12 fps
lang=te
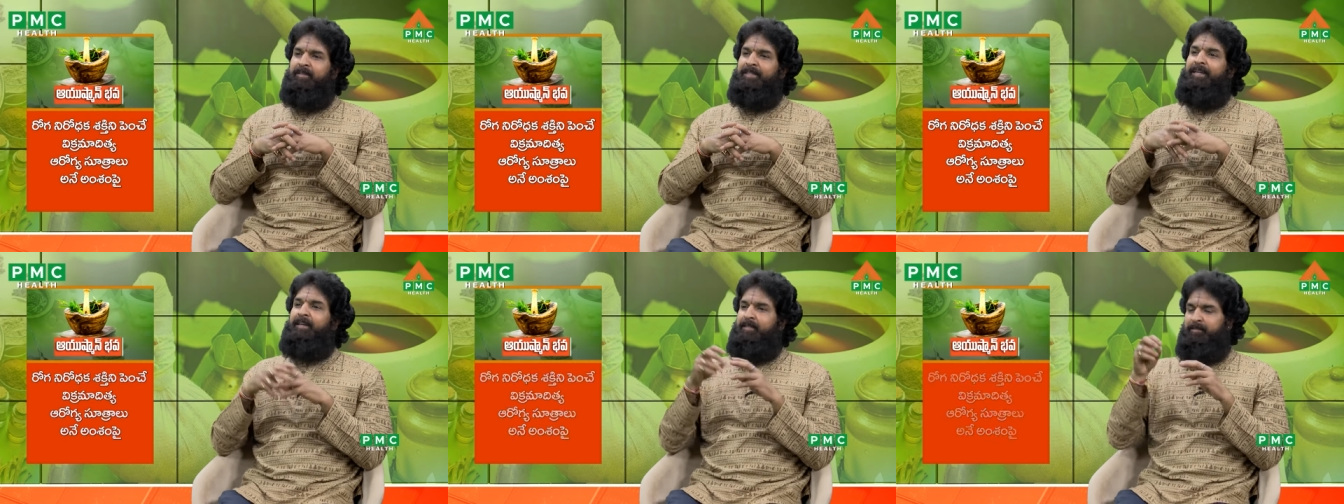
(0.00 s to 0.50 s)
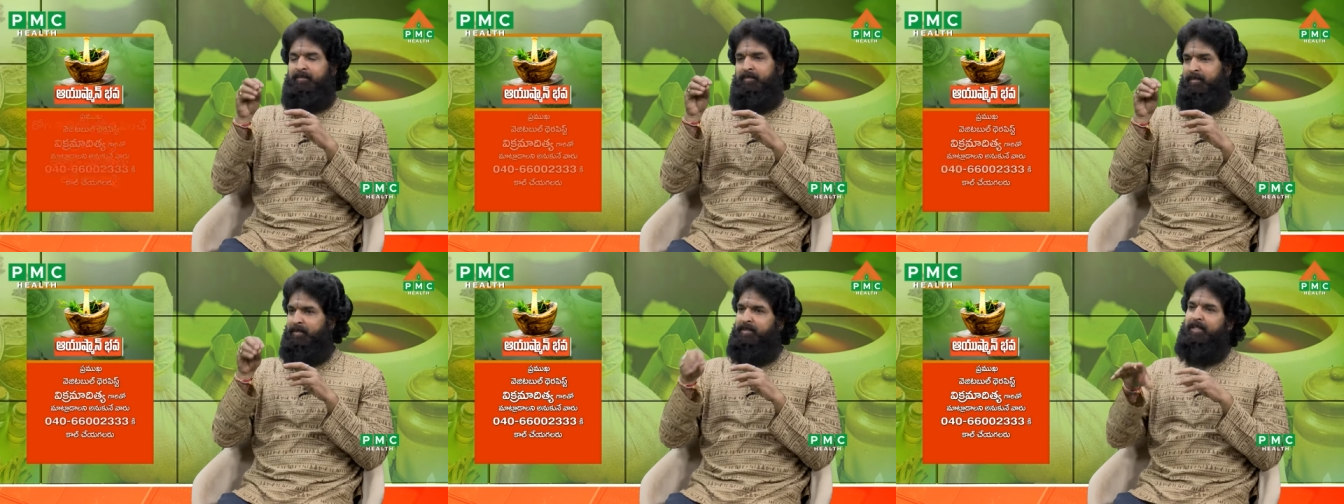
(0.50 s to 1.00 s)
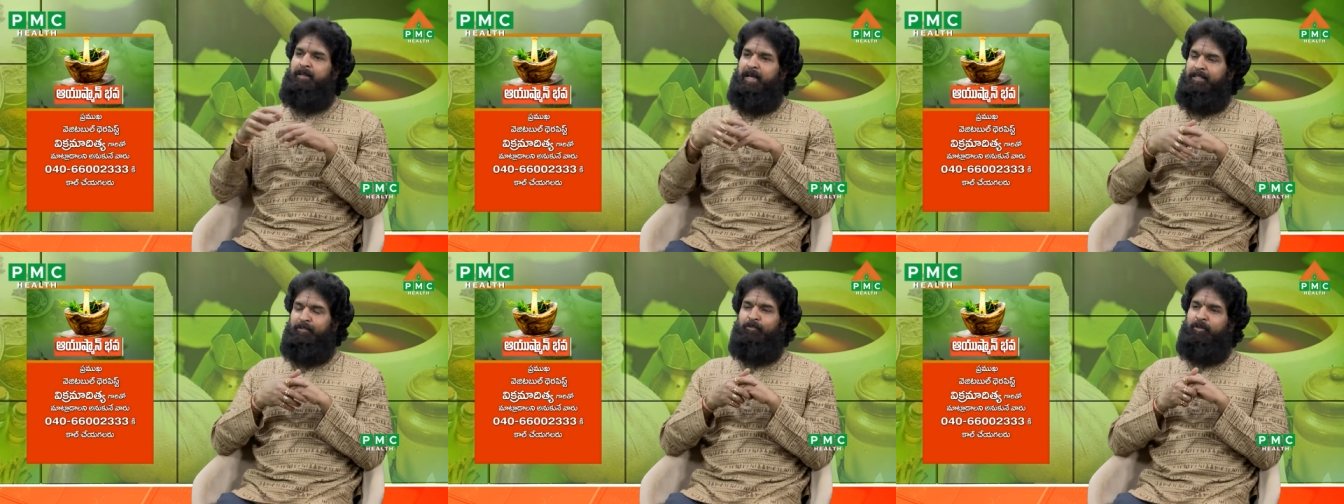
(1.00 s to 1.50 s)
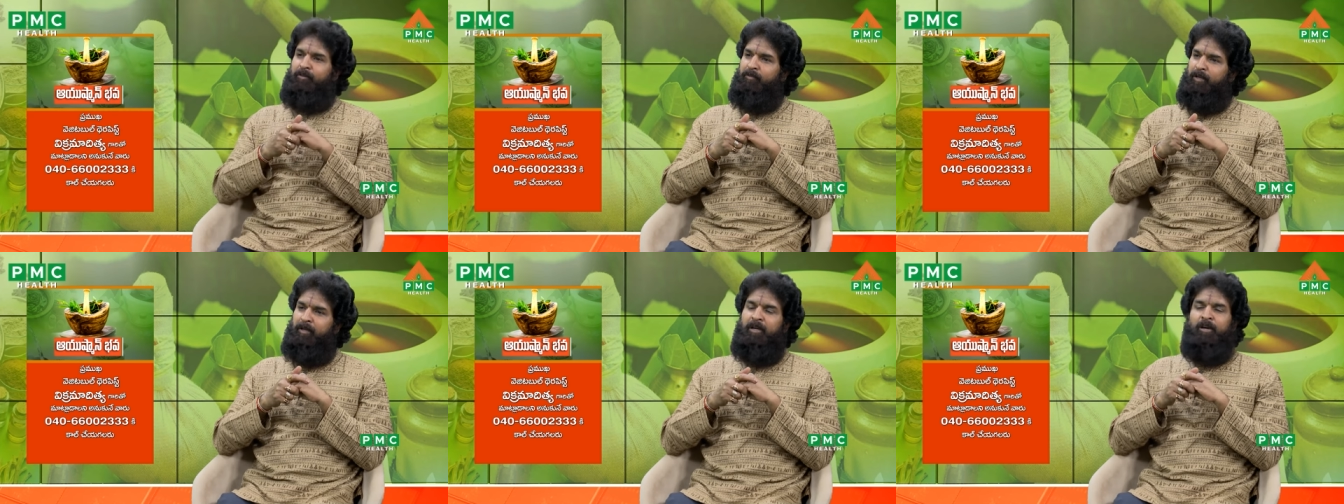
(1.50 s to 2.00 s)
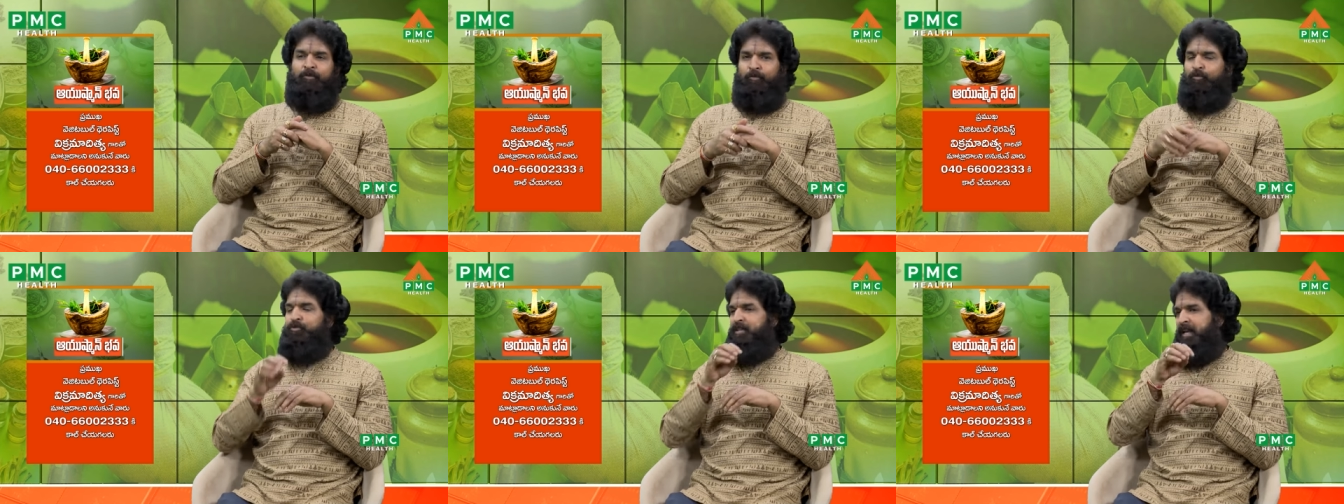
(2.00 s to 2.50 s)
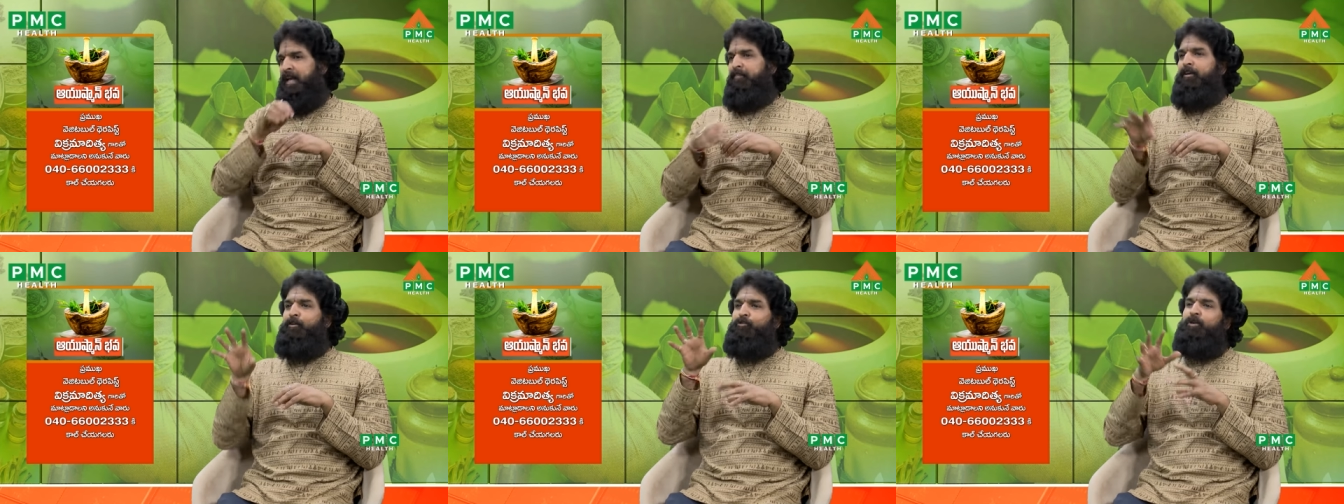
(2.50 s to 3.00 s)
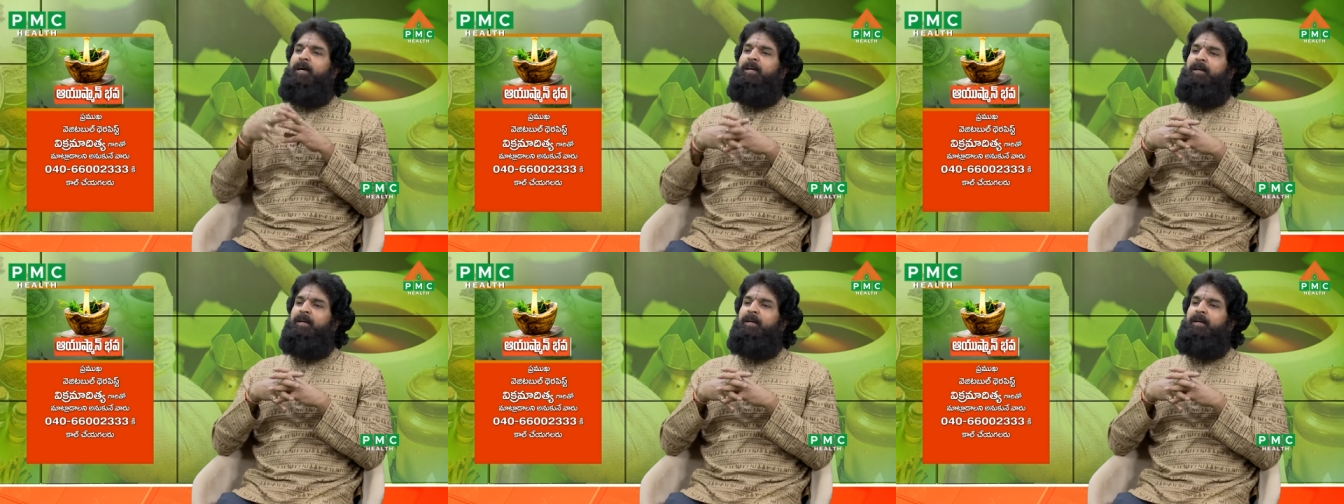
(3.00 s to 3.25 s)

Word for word: సిట్రిక్ సిట్రిక్ యాసిడ్ ఉన్నటువంటి ఫ్రూట్స్ ఏవి కూడా